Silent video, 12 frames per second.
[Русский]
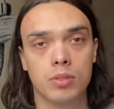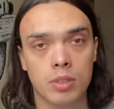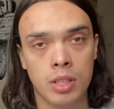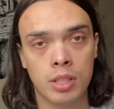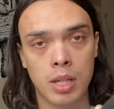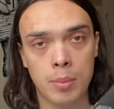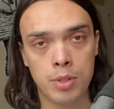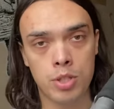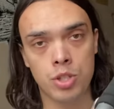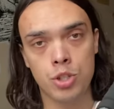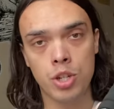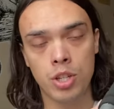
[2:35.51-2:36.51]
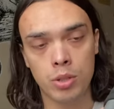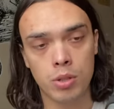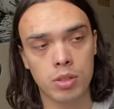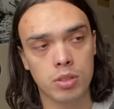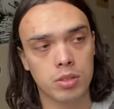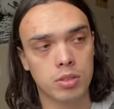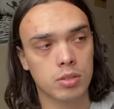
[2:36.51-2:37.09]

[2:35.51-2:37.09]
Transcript: Это обычный черенок,